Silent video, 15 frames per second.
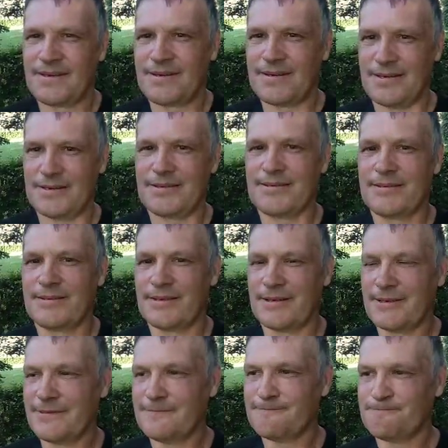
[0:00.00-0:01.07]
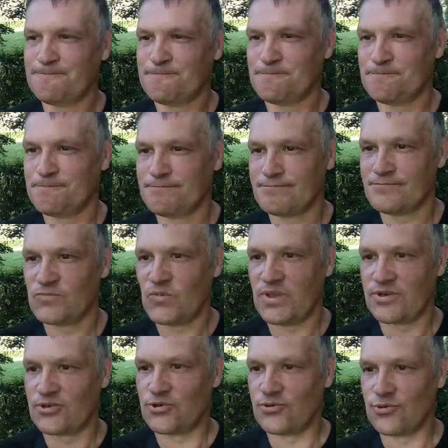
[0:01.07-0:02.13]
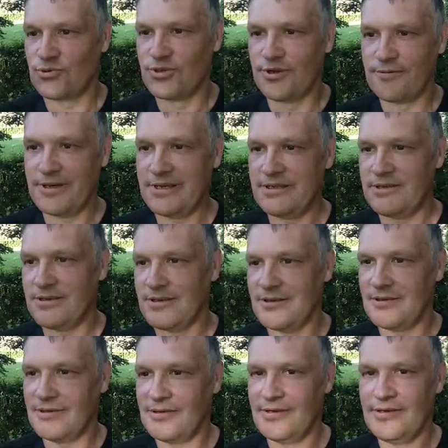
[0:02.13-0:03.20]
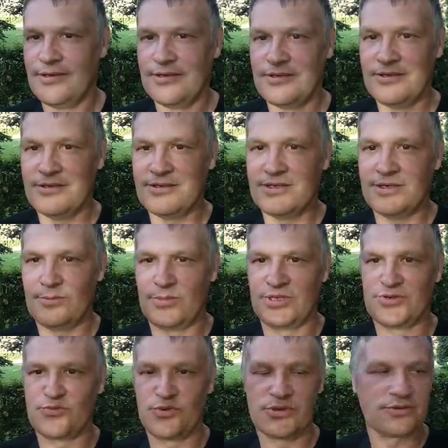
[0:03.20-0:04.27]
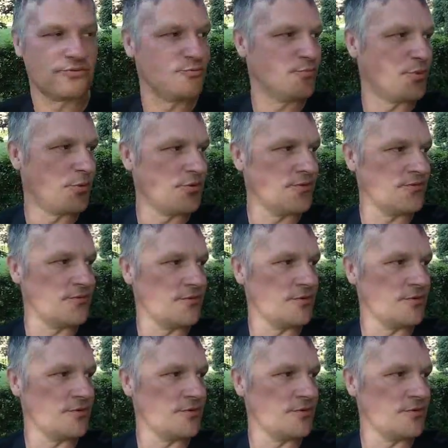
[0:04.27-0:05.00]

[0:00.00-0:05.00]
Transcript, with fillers: Как-то так. Так что давайте их темы использовать против